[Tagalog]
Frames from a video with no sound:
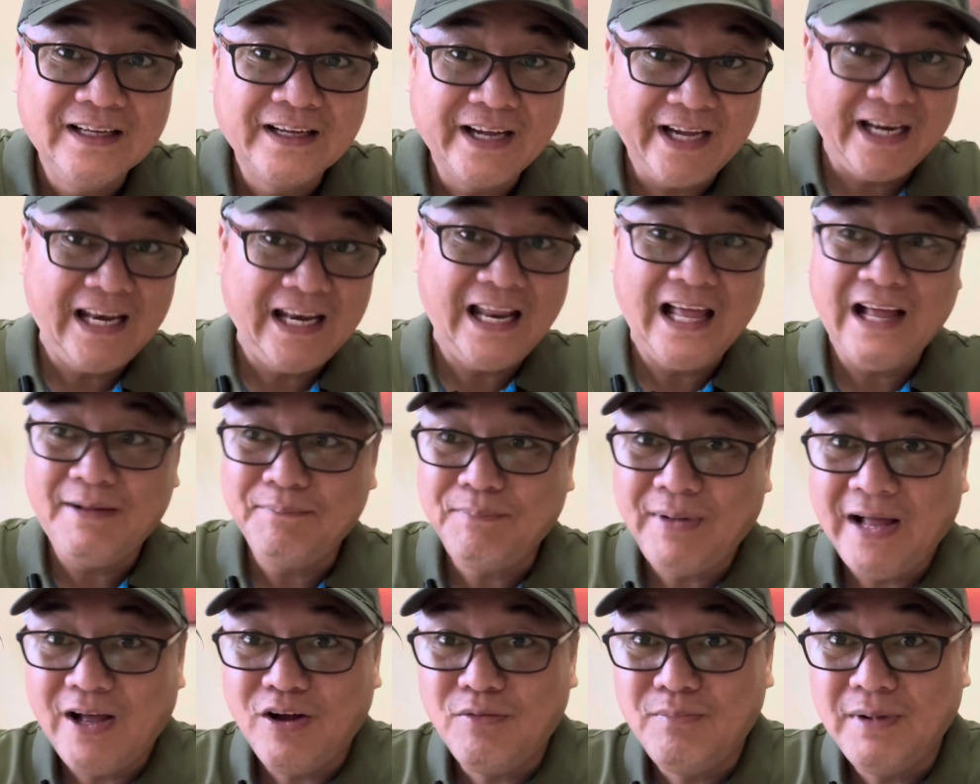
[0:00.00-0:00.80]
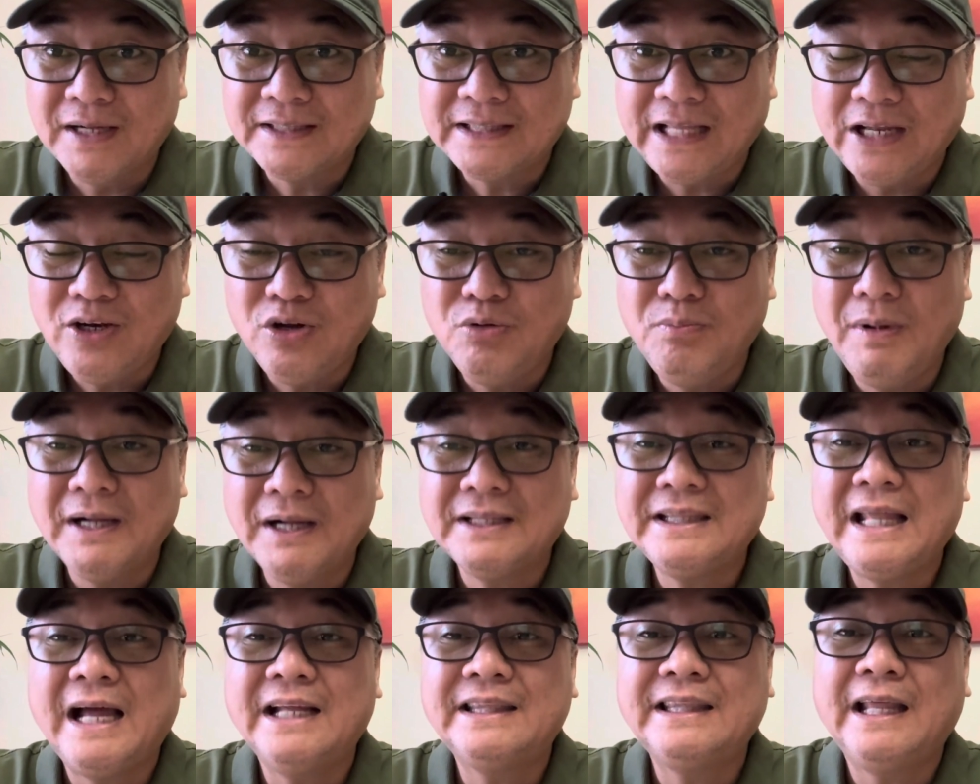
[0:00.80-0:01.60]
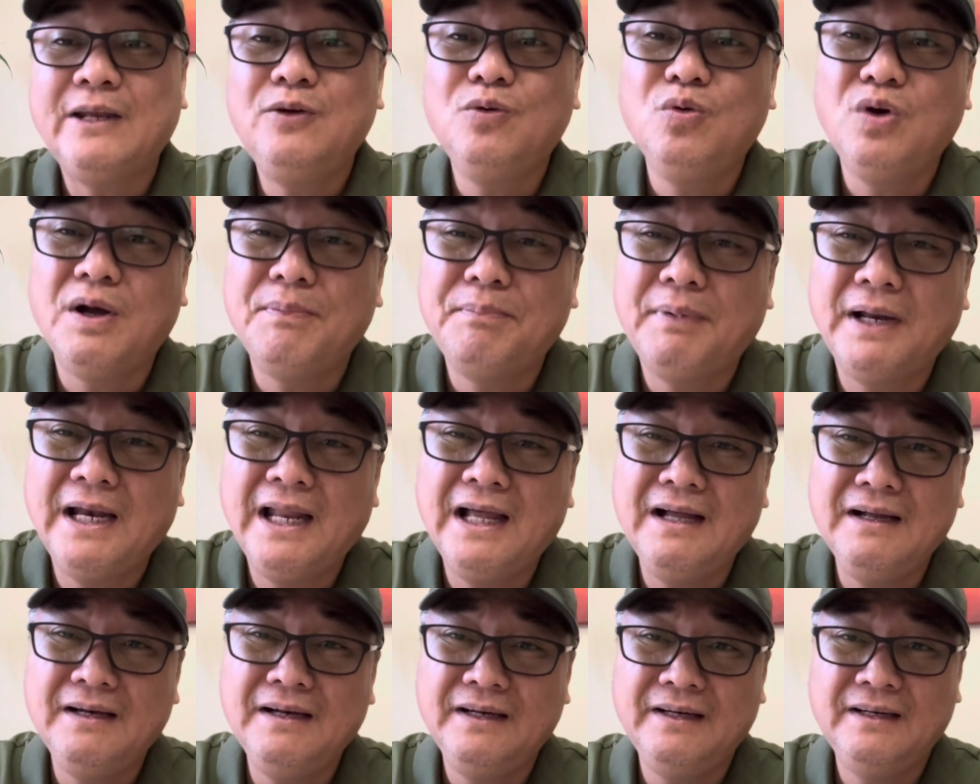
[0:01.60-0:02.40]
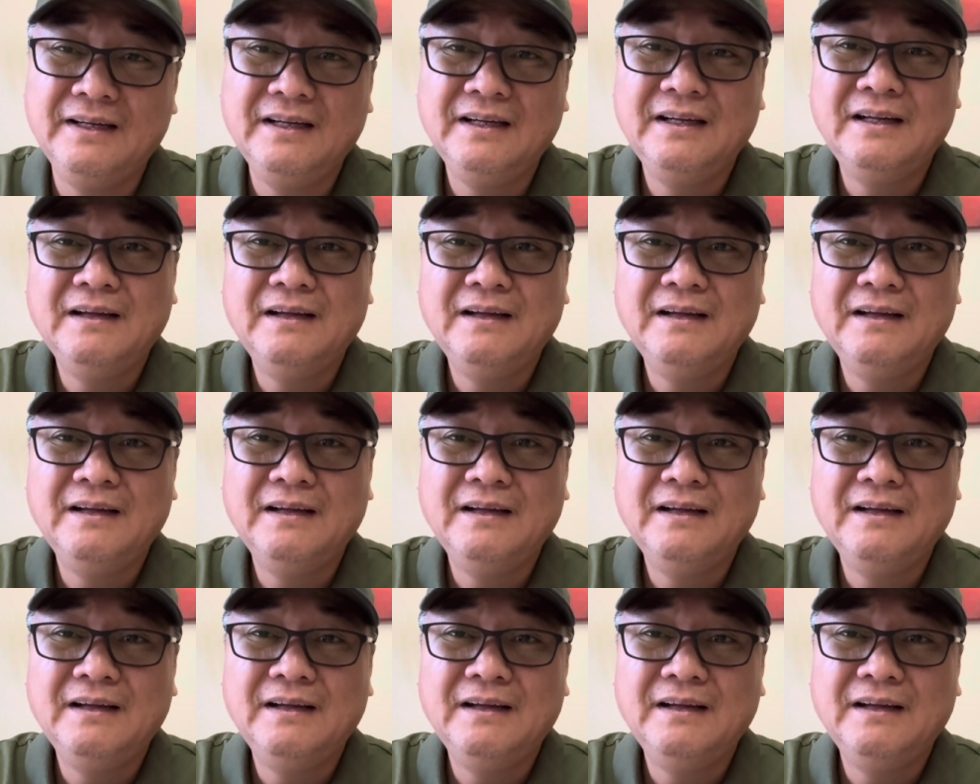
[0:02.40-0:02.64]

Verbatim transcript: Kailangan pa ako magtanong. Magtatanong ka pa lang.